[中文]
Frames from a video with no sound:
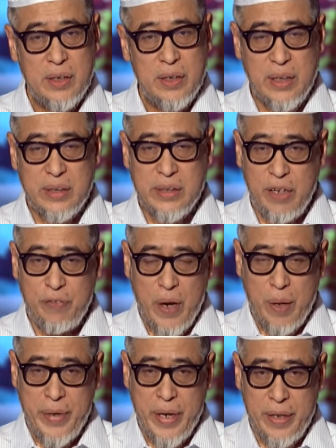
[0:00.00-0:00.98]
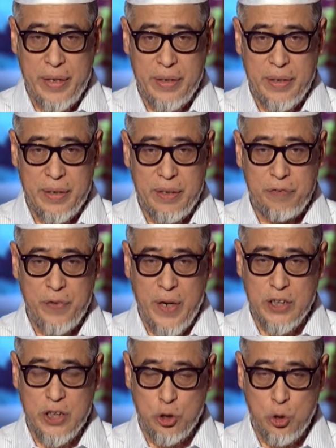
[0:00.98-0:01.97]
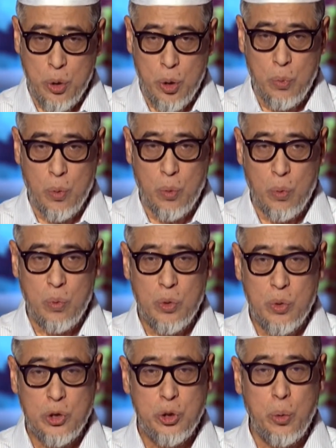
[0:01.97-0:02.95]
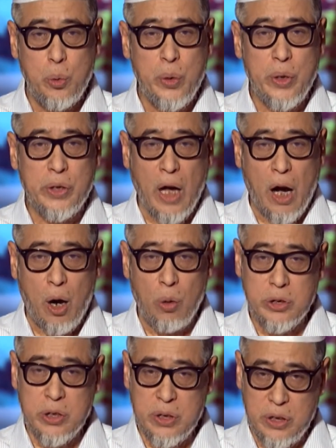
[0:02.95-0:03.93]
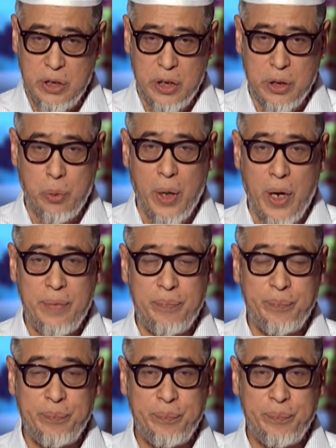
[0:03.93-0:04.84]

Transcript: 在这方面发生错误，就会导致异端。